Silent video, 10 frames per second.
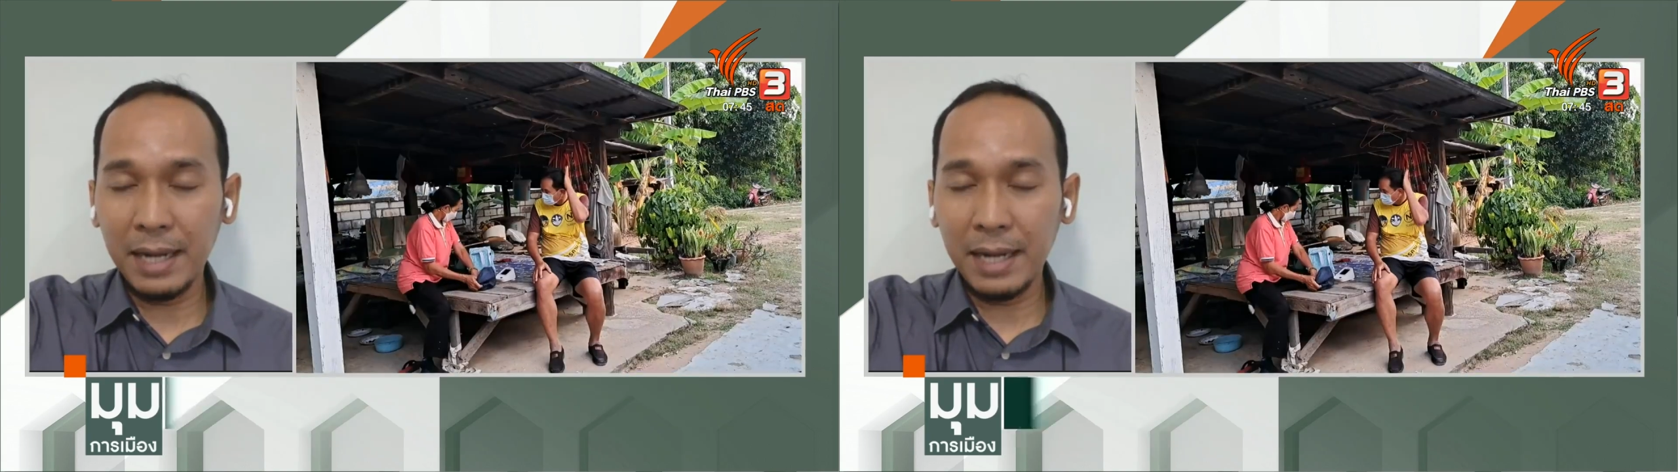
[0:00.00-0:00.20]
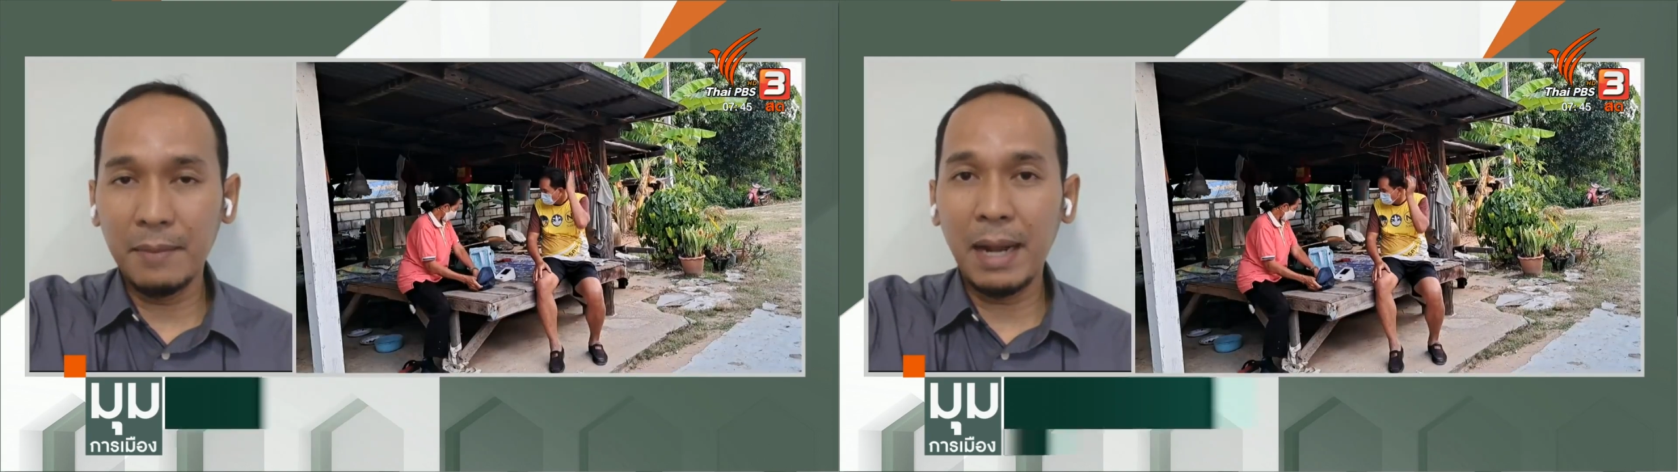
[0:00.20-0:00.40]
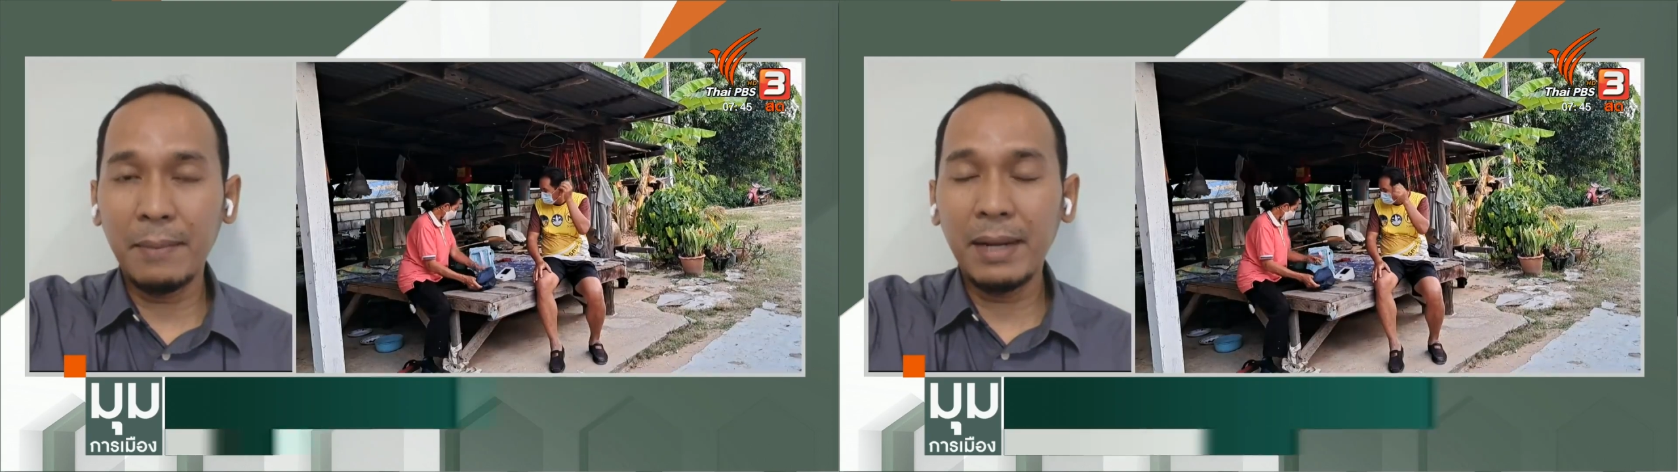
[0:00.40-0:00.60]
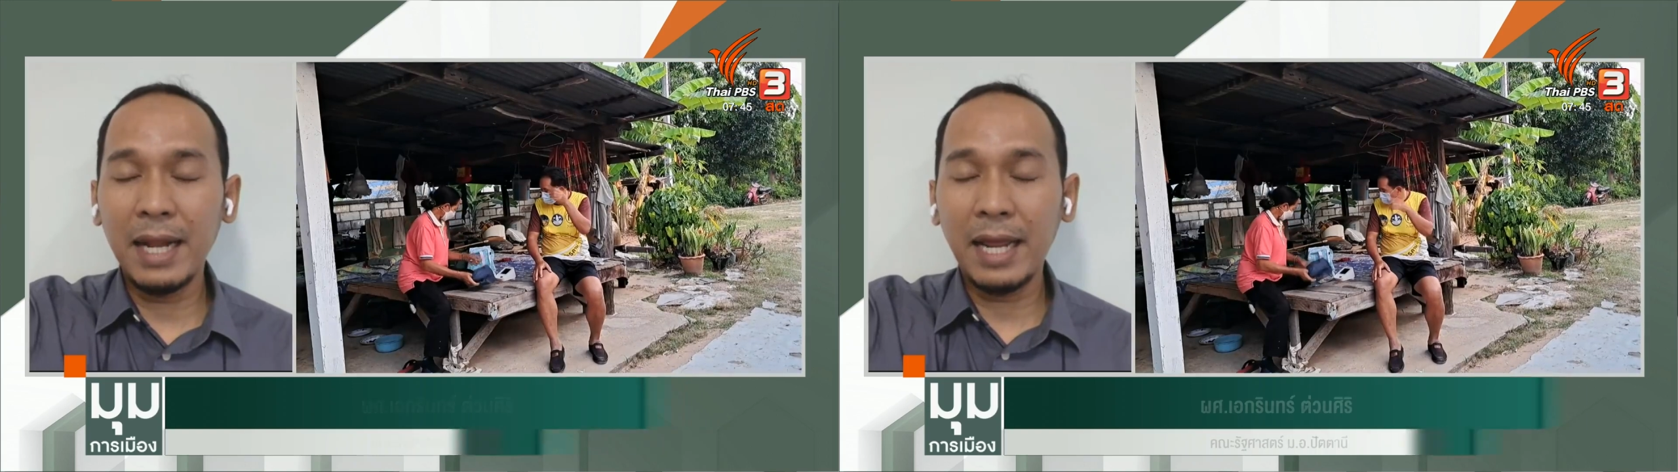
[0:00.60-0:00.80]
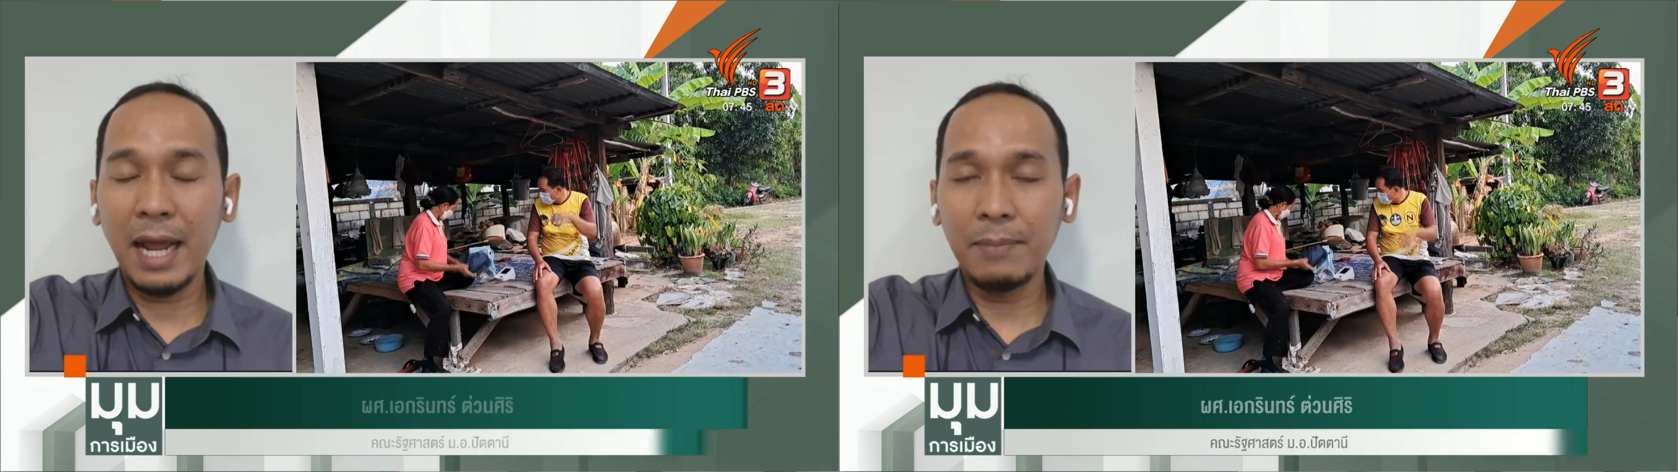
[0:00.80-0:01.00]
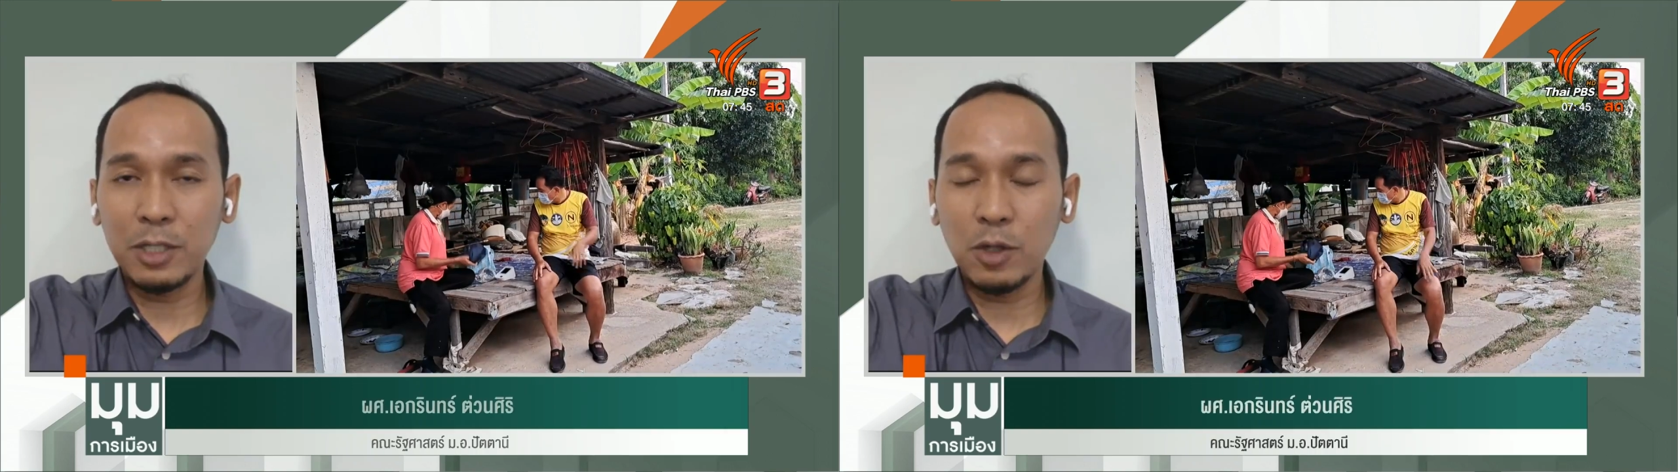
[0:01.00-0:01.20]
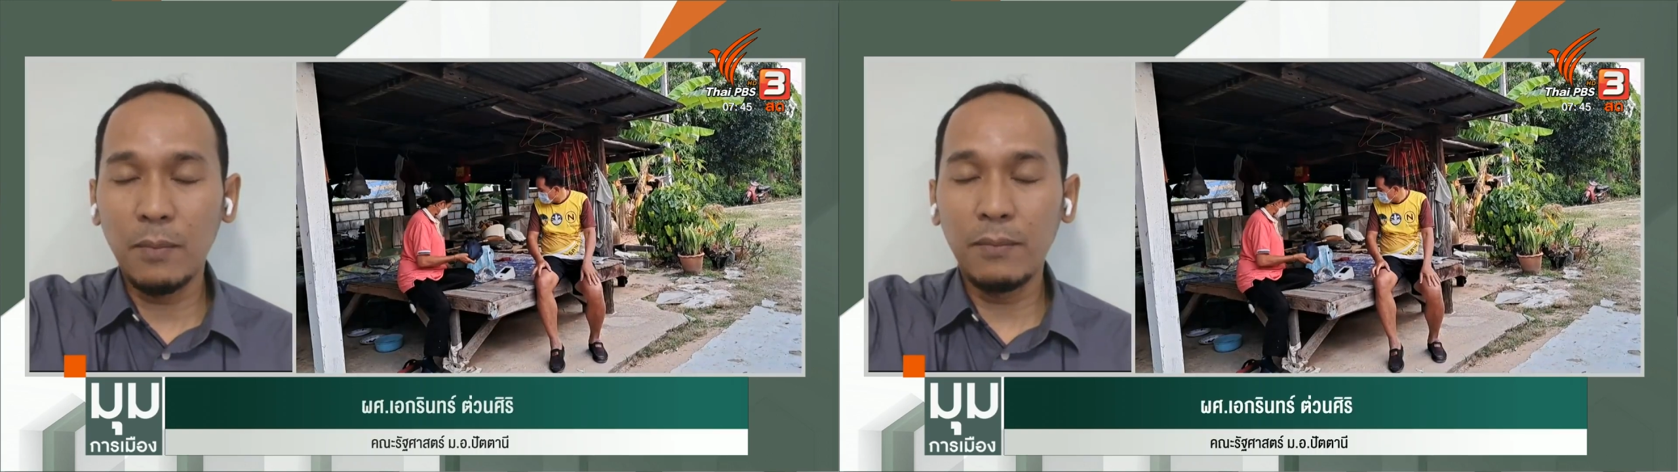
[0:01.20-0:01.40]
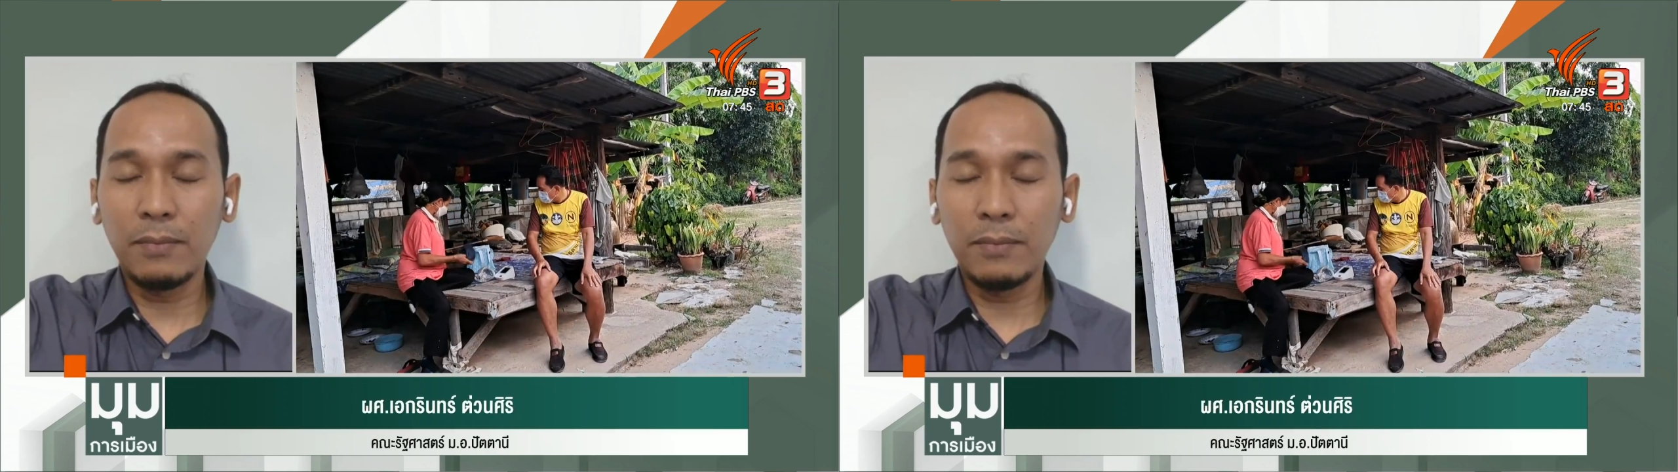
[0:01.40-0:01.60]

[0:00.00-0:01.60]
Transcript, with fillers: มัน มันไม่ได้การผสม